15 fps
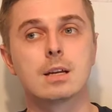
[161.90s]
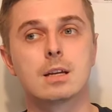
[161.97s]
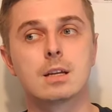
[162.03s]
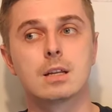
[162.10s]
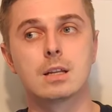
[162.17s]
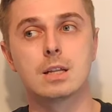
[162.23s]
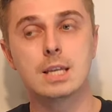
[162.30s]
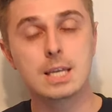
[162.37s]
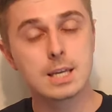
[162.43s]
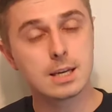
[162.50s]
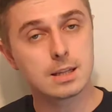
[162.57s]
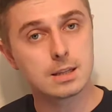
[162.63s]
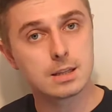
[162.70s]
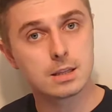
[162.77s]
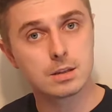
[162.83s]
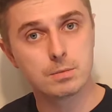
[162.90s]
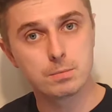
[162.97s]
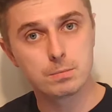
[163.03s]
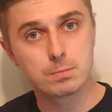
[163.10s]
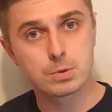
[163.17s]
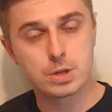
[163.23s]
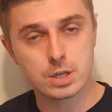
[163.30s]
klient
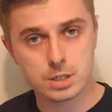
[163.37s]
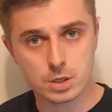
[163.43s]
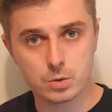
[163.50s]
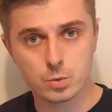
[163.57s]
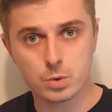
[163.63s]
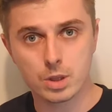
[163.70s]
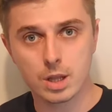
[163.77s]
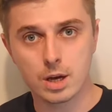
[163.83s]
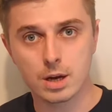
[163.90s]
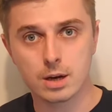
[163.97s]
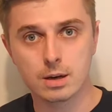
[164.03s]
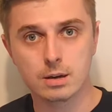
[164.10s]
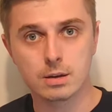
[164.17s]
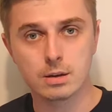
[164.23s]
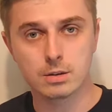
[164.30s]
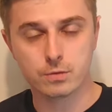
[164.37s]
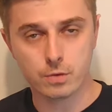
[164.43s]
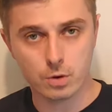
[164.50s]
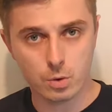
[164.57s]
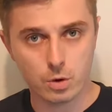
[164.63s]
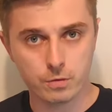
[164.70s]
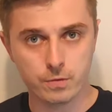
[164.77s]
przeszedł na
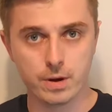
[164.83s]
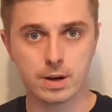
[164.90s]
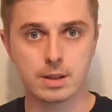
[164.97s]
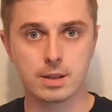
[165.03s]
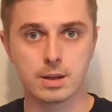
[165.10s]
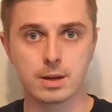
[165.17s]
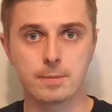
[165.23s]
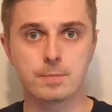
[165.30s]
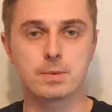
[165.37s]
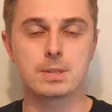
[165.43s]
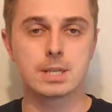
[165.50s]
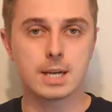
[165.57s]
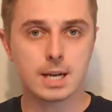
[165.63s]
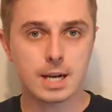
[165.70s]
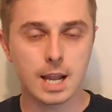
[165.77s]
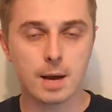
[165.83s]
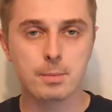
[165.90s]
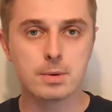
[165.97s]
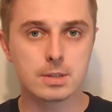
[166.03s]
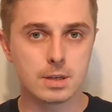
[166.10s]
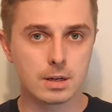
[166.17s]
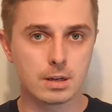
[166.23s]
Twoją ofertę z
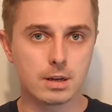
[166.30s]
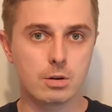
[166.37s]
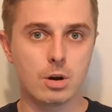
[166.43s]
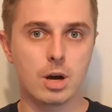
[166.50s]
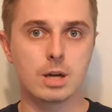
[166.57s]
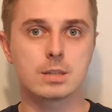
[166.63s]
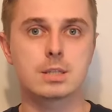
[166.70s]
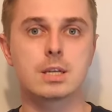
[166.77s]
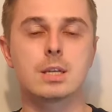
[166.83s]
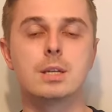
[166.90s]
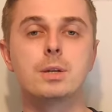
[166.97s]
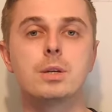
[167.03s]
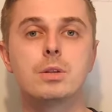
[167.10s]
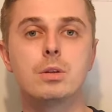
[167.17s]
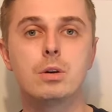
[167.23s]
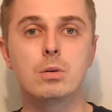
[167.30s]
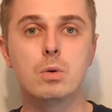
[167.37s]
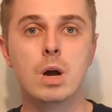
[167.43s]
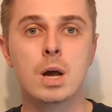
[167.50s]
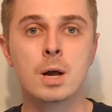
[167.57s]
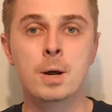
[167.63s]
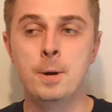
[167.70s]
reklamy, z Allegro Ads, kliknął,
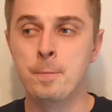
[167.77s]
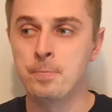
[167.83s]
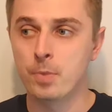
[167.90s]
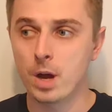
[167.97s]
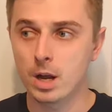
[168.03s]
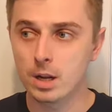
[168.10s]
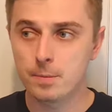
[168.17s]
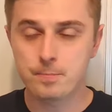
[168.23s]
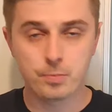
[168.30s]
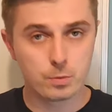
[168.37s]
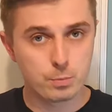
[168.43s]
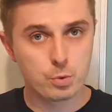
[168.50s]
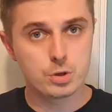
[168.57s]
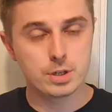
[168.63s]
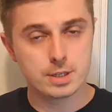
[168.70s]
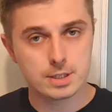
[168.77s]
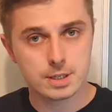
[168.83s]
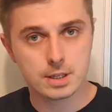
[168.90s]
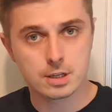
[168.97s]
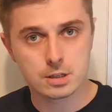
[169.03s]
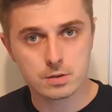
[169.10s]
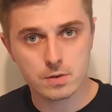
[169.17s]
ale później
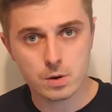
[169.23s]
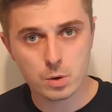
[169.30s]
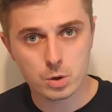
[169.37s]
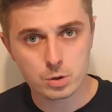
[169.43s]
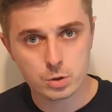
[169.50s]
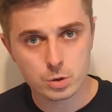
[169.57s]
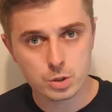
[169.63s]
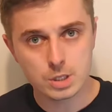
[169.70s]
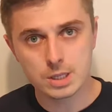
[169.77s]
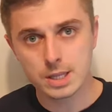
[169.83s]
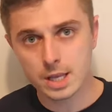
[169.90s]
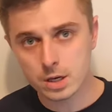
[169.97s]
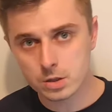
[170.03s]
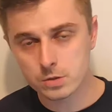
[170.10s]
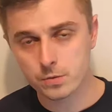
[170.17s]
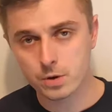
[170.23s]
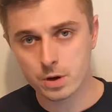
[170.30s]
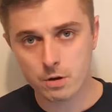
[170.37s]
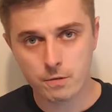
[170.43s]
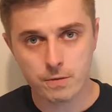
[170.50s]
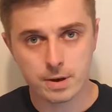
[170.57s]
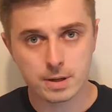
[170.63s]
zainteresowało go coś innego z Twojej
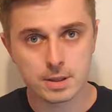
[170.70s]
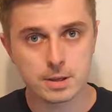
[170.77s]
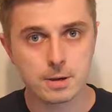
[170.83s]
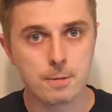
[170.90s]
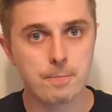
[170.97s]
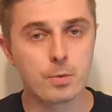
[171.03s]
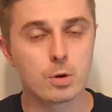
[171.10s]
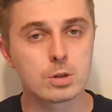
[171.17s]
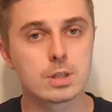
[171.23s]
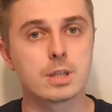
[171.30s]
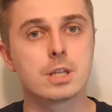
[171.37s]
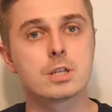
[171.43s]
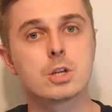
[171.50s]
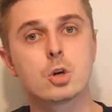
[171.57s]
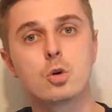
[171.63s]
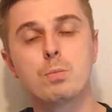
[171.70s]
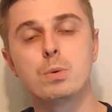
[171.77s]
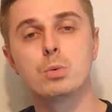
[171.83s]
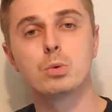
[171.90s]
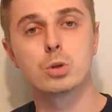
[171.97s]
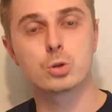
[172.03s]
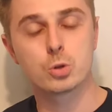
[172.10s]
oferty, ostatecznie
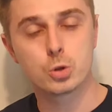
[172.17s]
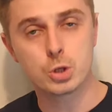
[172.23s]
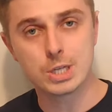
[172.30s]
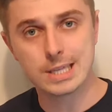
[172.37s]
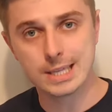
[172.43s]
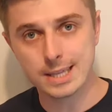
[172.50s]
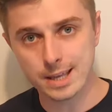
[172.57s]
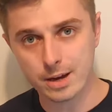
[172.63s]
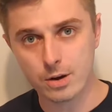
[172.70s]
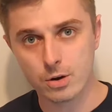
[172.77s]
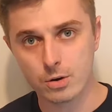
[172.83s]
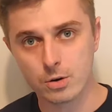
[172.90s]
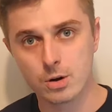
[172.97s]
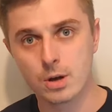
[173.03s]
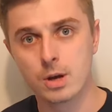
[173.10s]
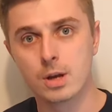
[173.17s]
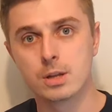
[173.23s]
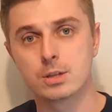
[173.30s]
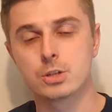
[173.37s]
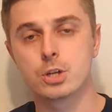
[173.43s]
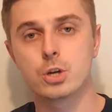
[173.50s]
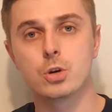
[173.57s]
kupił to coś innego,
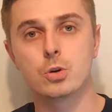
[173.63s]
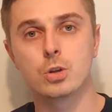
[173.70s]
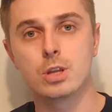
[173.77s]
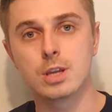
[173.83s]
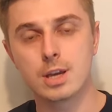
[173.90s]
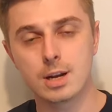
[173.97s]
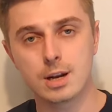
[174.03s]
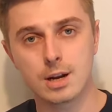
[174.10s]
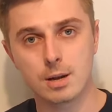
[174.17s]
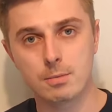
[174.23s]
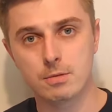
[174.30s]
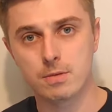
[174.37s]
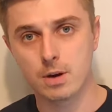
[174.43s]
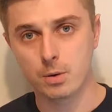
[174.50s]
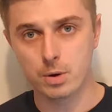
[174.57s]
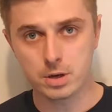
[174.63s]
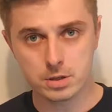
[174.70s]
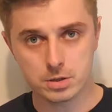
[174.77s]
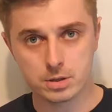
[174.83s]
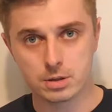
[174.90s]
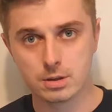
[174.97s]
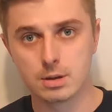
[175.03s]
czego nie
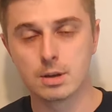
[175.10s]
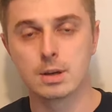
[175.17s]
reklamowałeś,